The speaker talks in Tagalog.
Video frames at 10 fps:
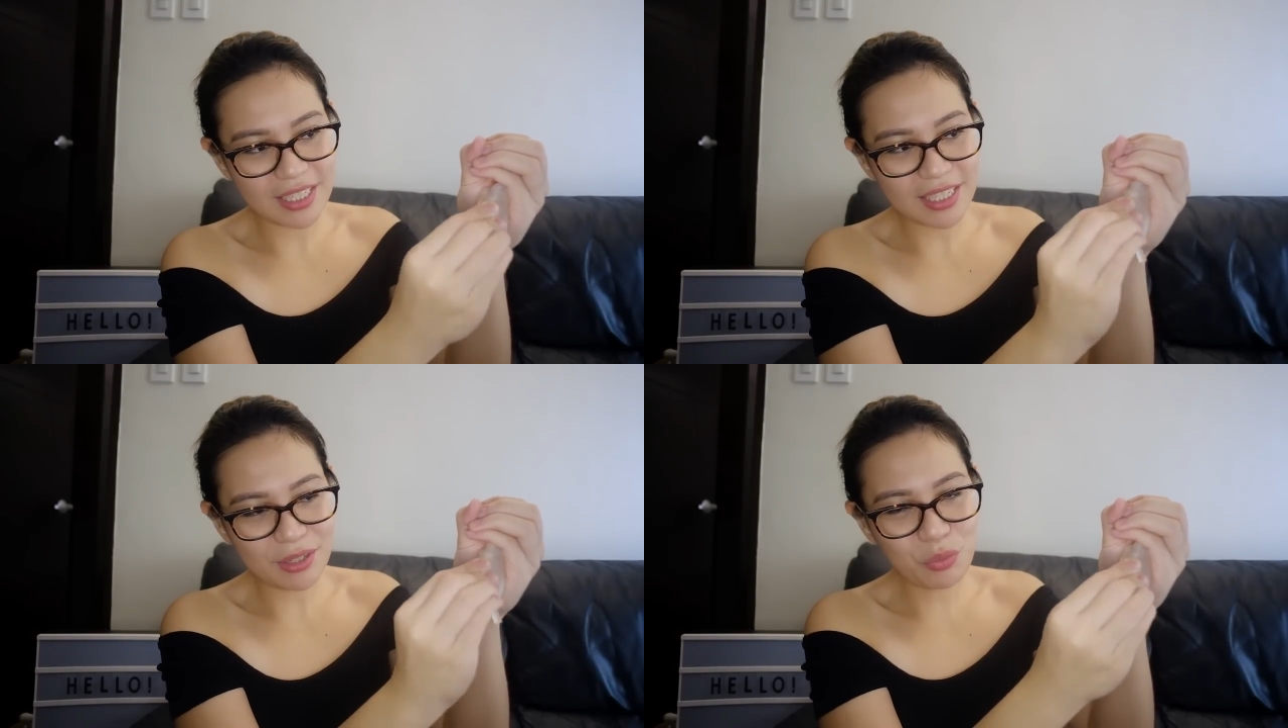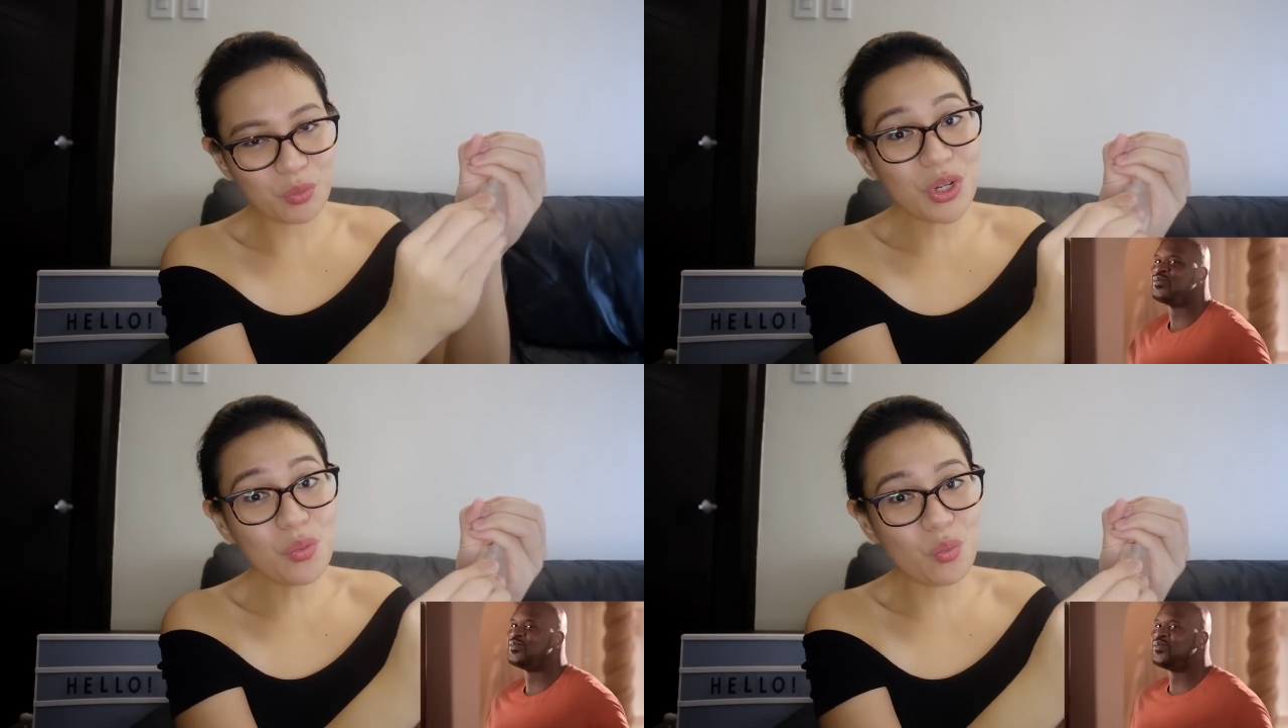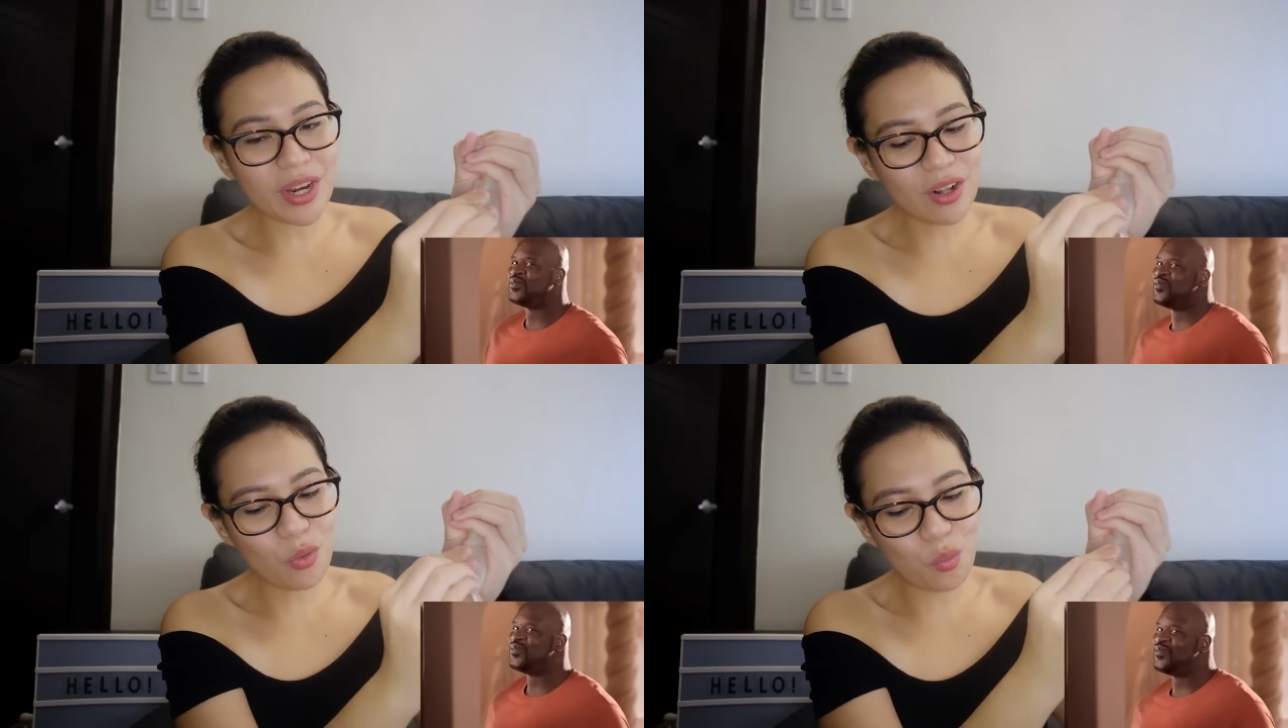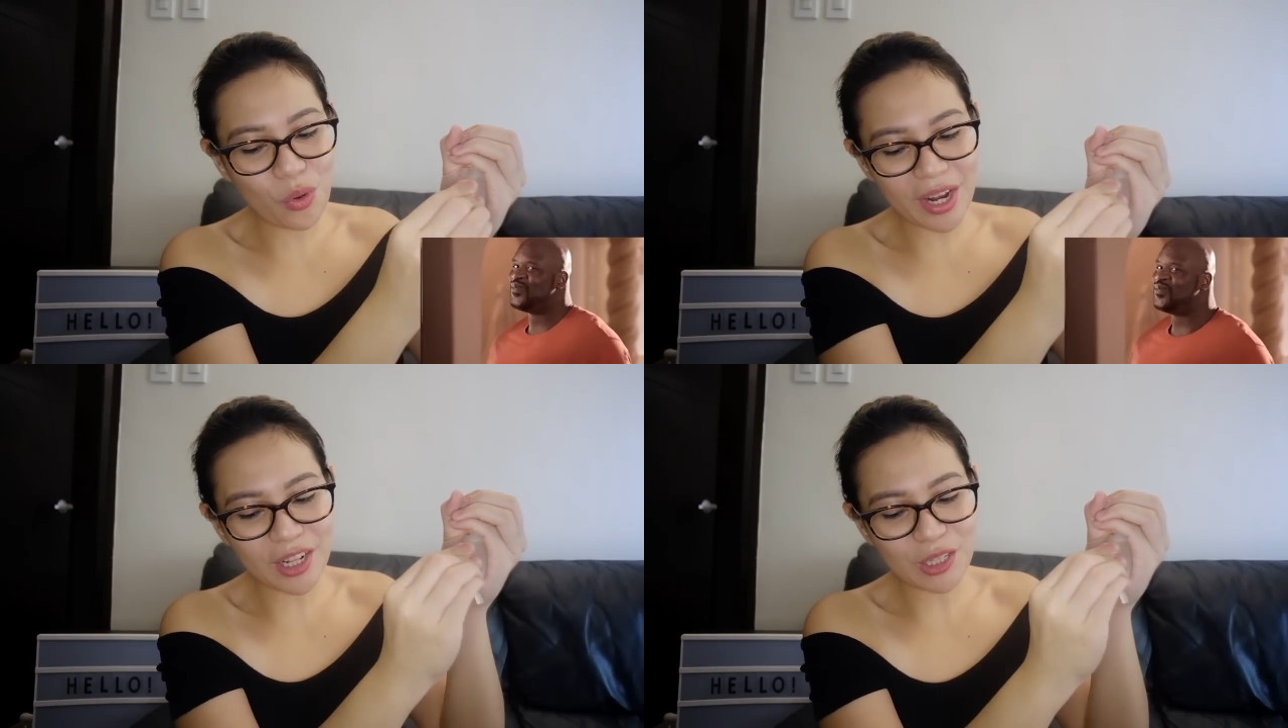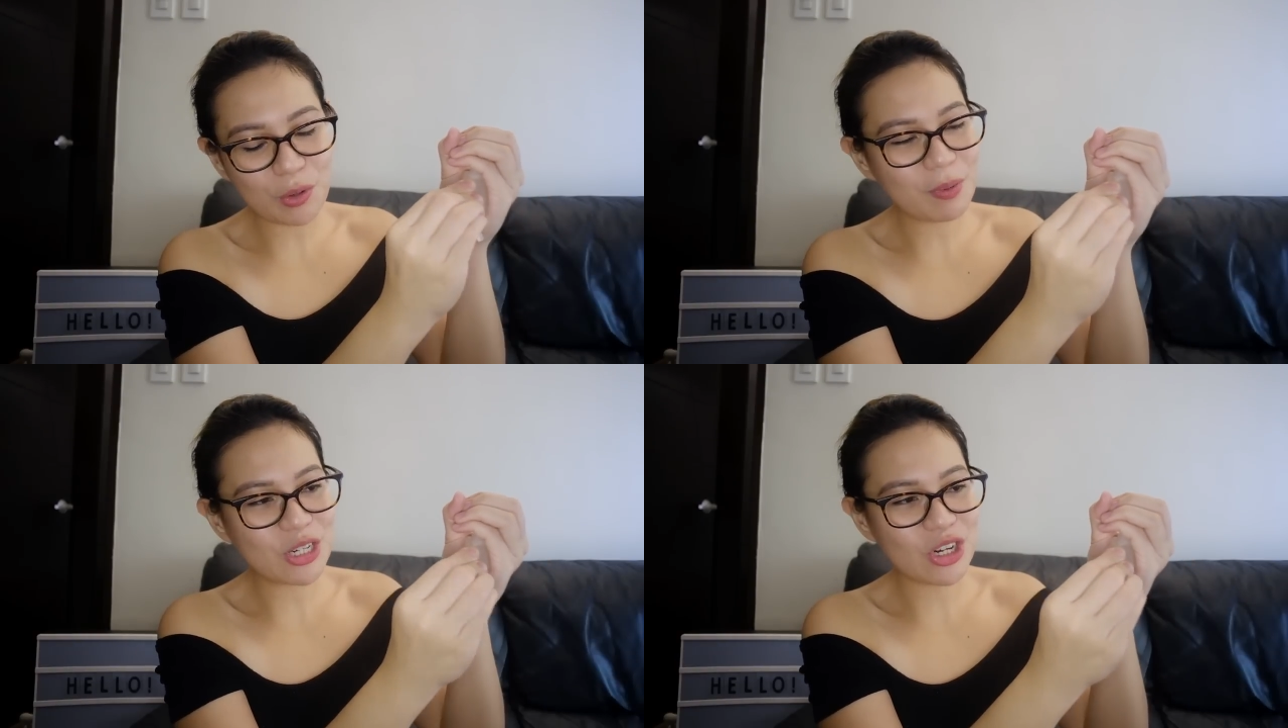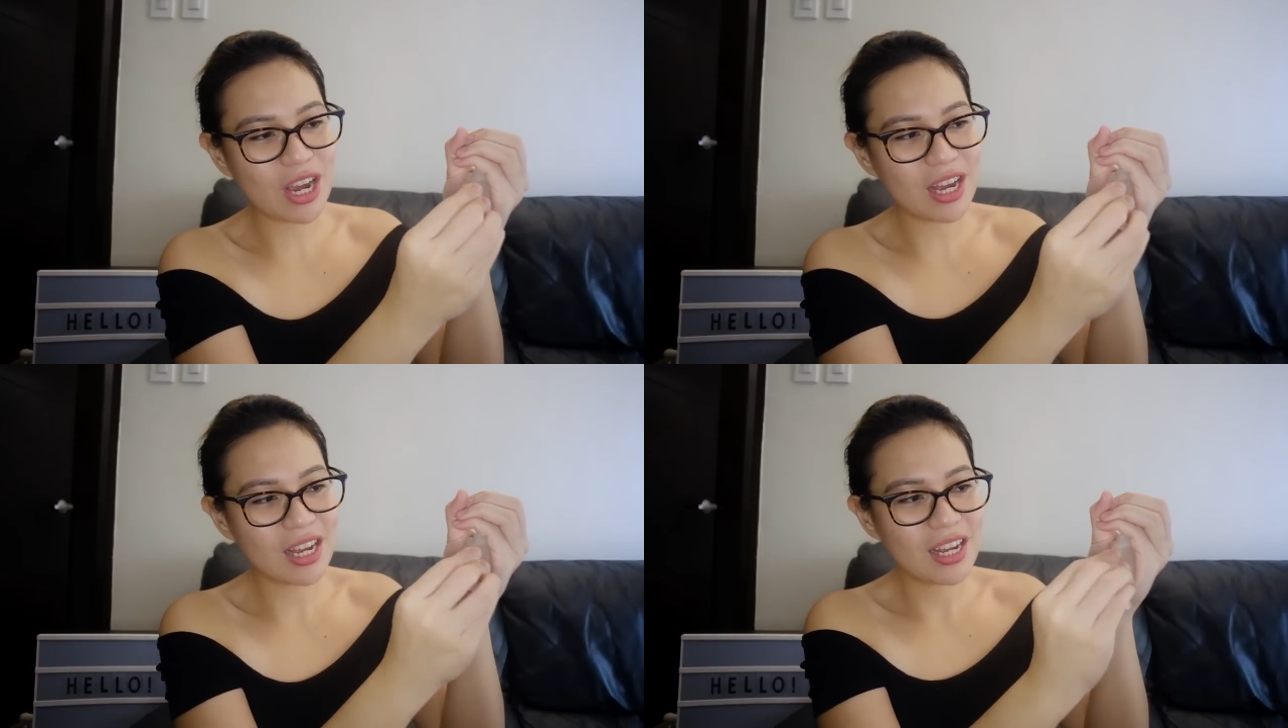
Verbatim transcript: wini-wiggle-wiggle ko pa siya.